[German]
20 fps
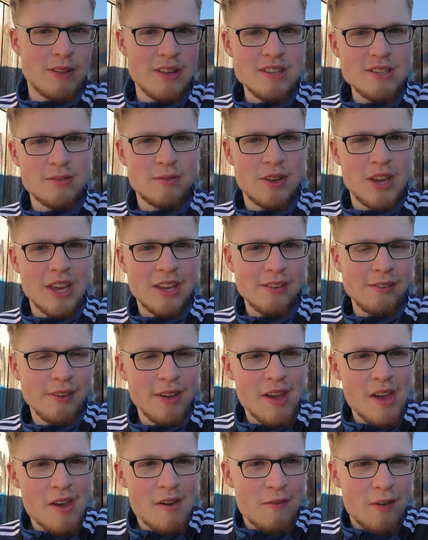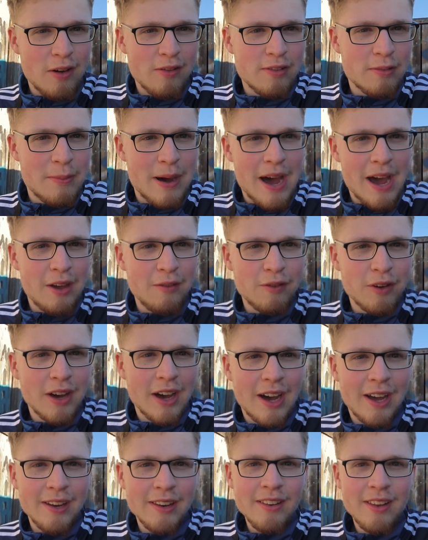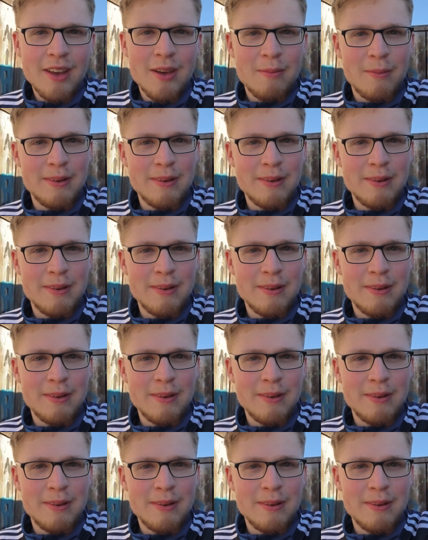Deswegen fangen wir mal einfach an